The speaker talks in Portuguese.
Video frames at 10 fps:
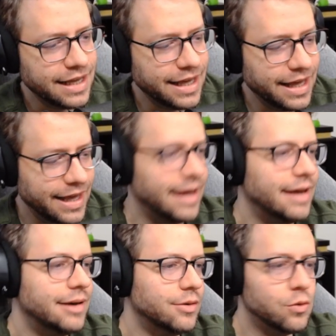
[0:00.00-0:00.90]

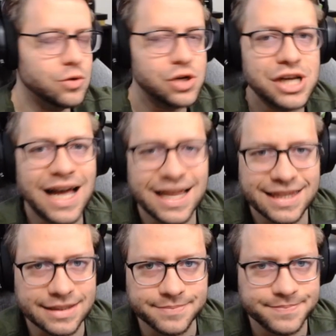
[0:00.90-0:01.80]
é, ou
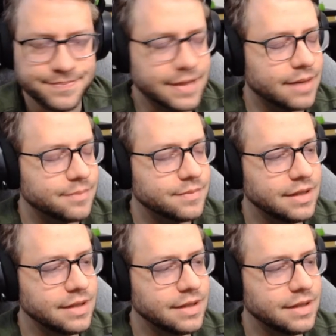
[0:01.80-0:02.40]
chata, tá?